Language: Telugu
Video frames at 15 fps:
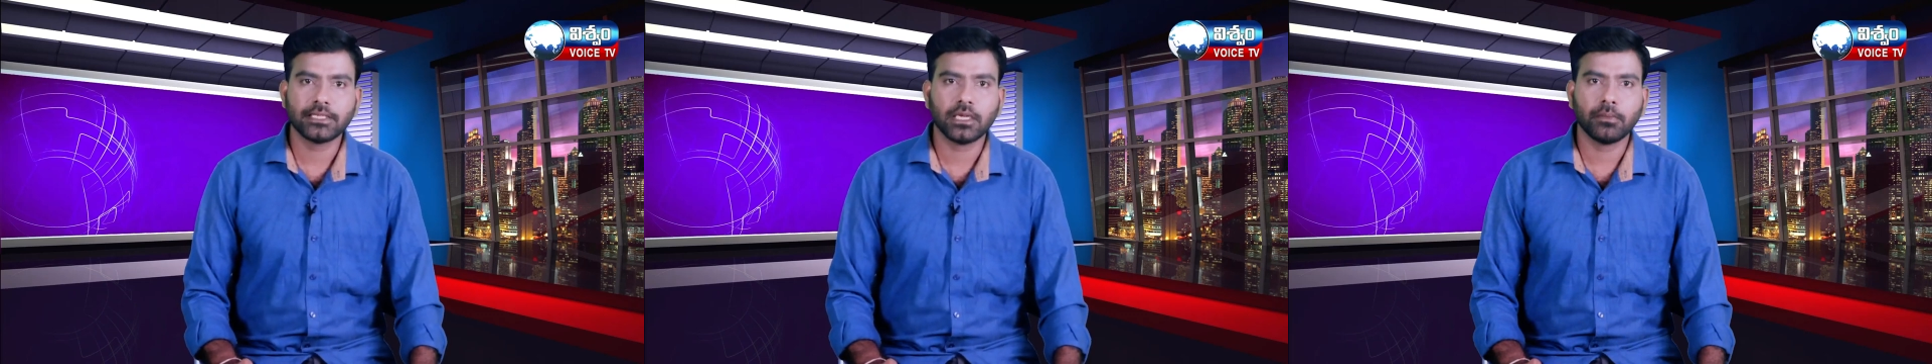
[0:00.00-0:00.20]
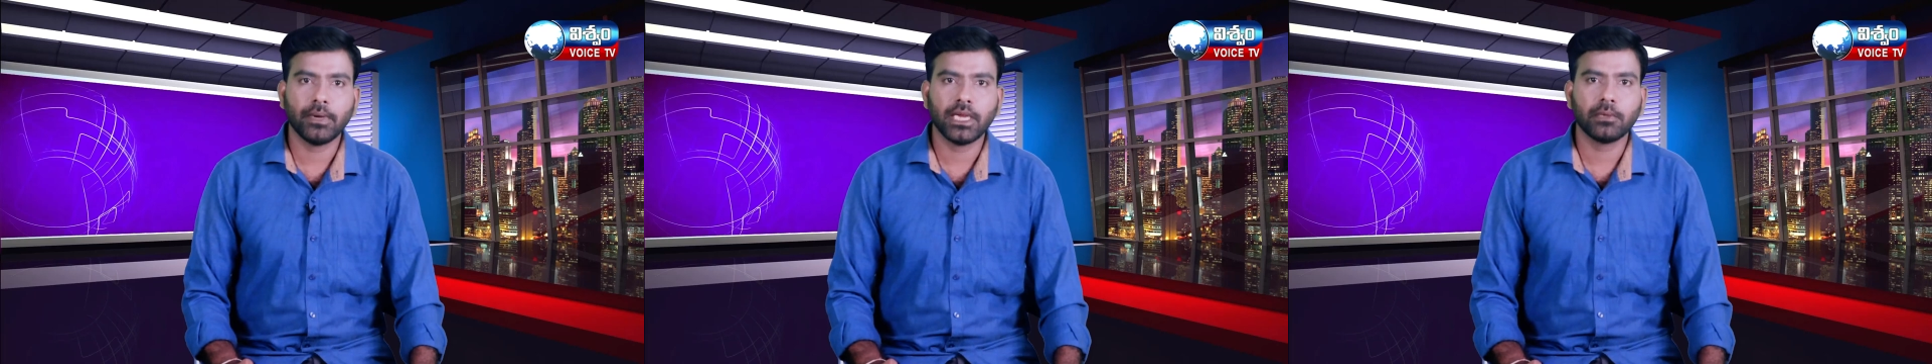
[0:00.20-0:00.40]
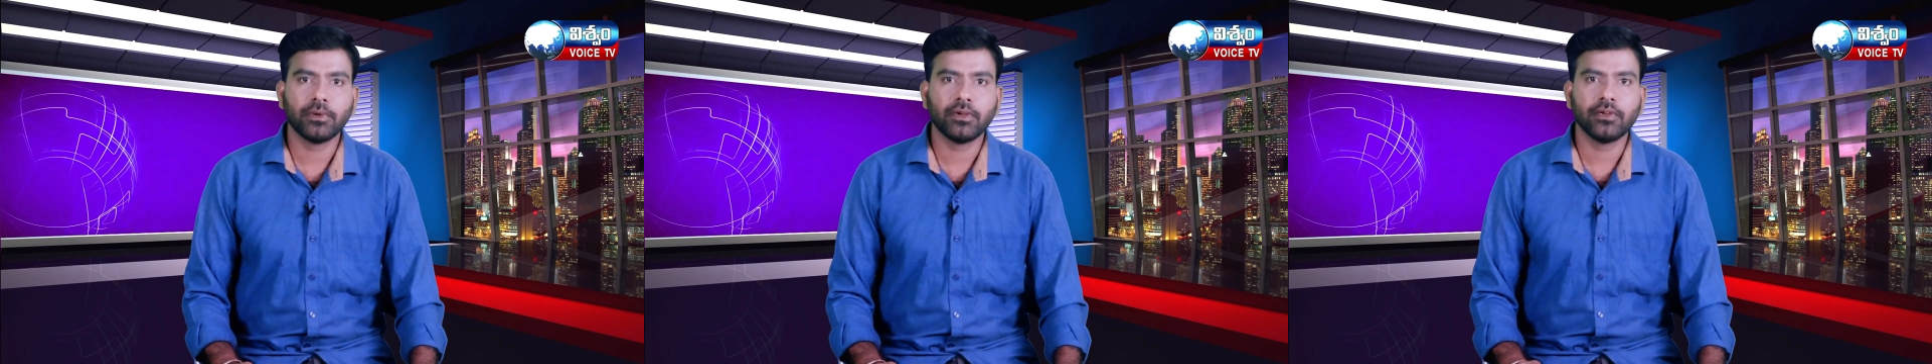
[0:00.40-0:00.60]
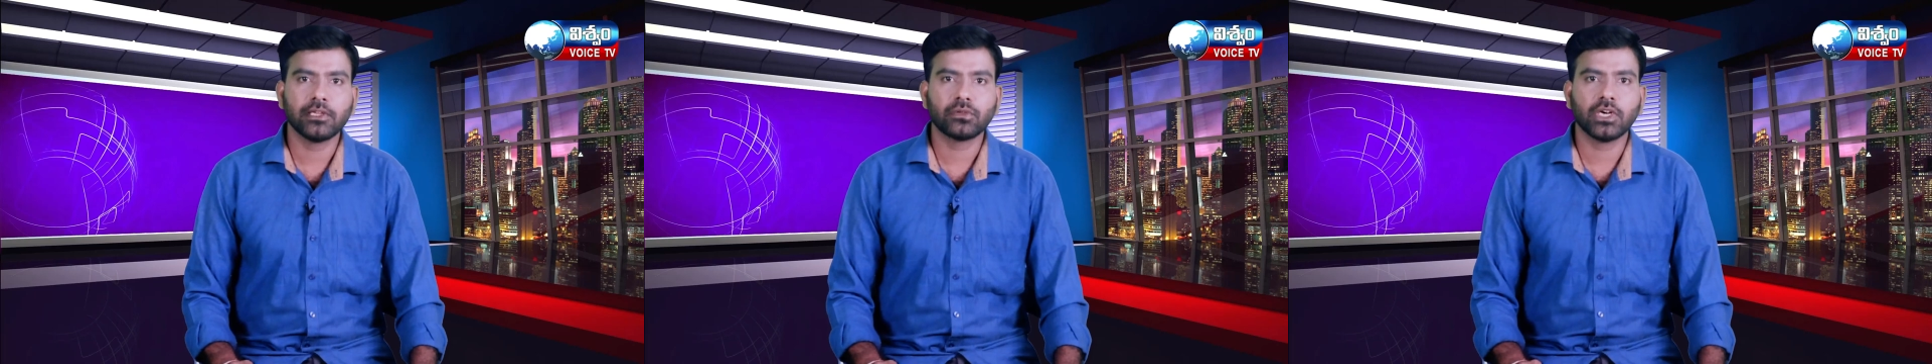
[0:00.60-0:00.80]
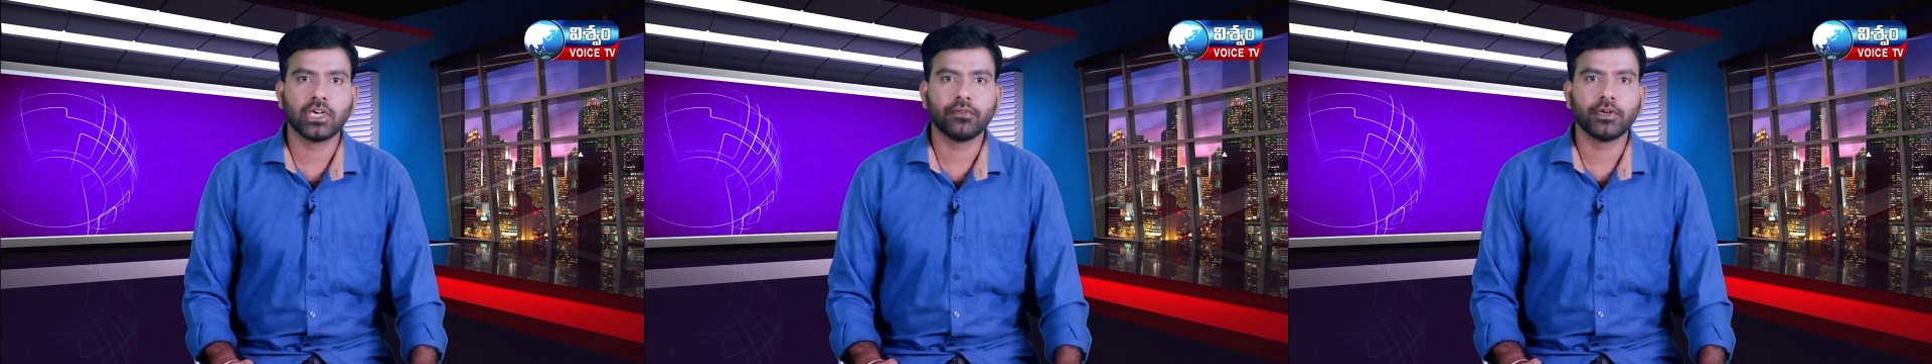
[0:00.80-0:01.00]
పల్సర్ బైక్ పై
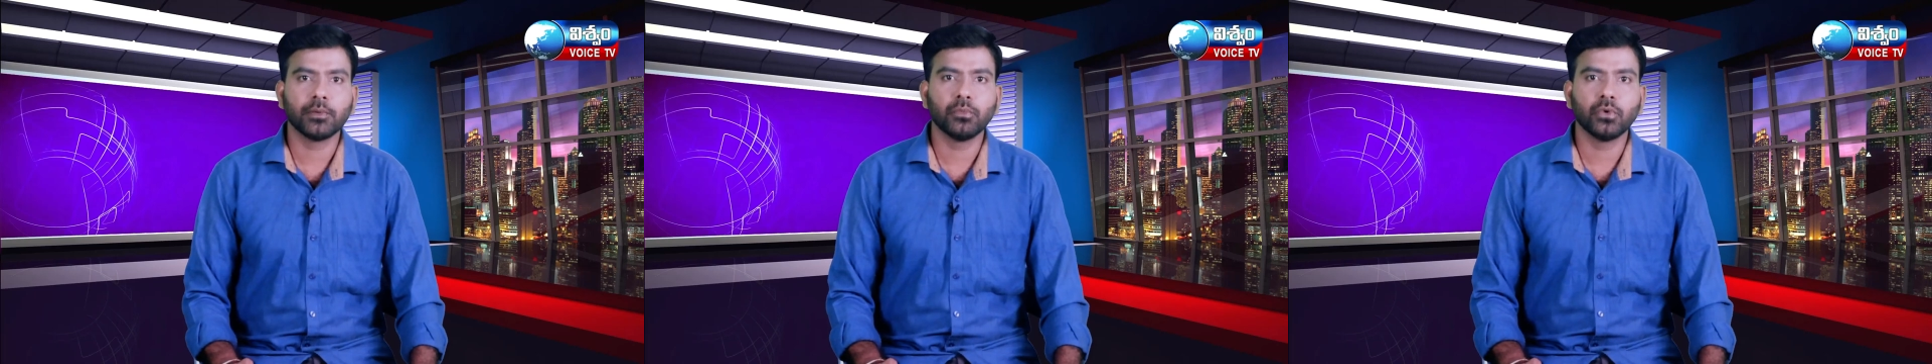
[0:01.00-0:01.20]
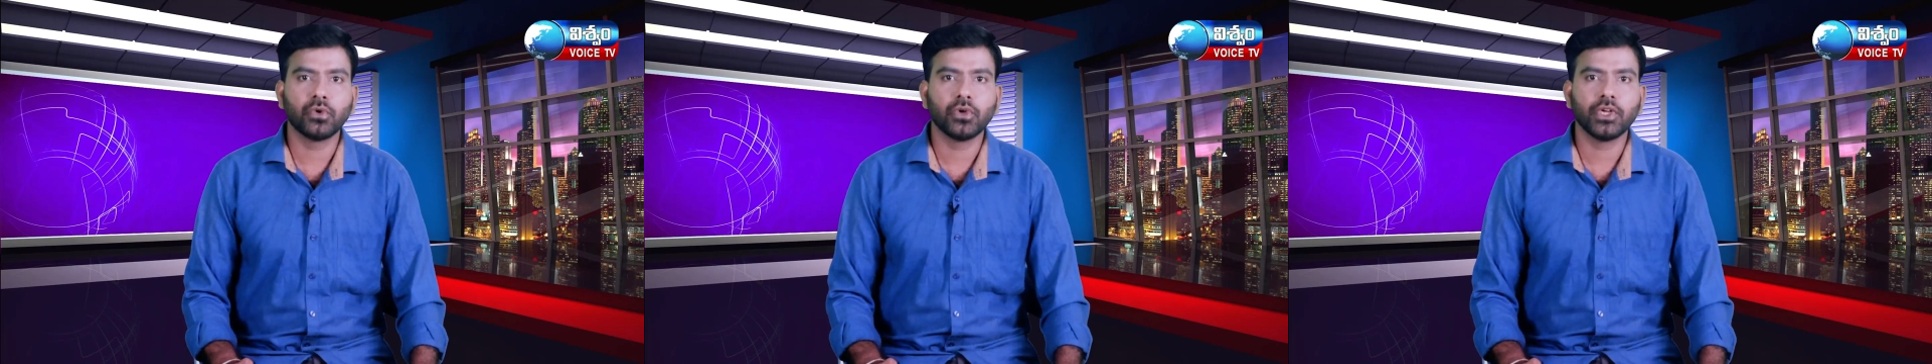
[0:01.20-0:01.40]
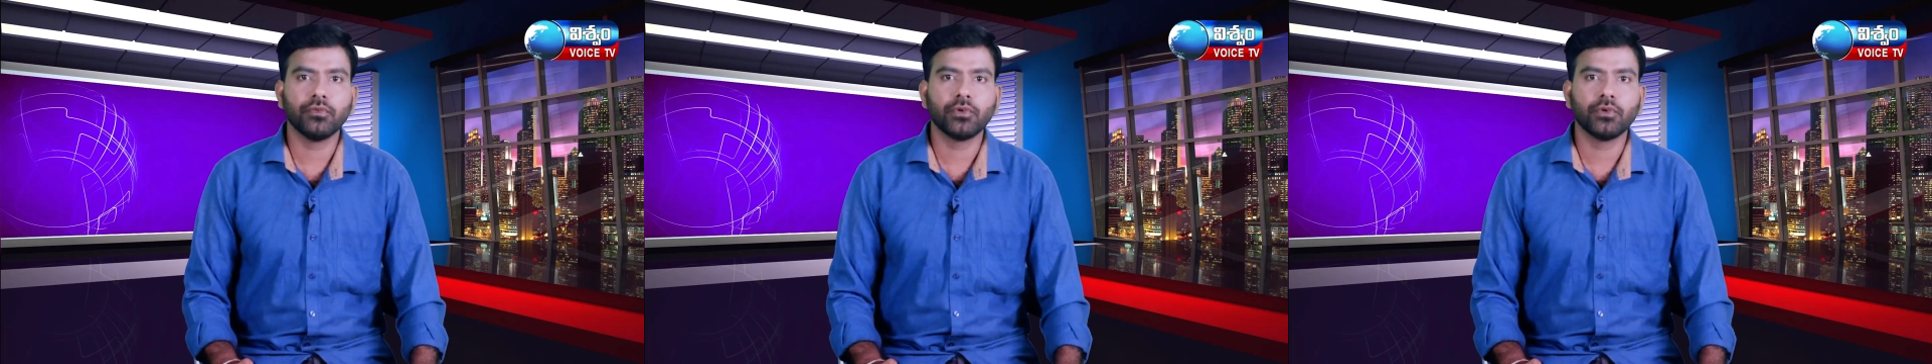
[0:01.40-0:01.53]
వెళ్తున్నటువంటి ముగ్గురు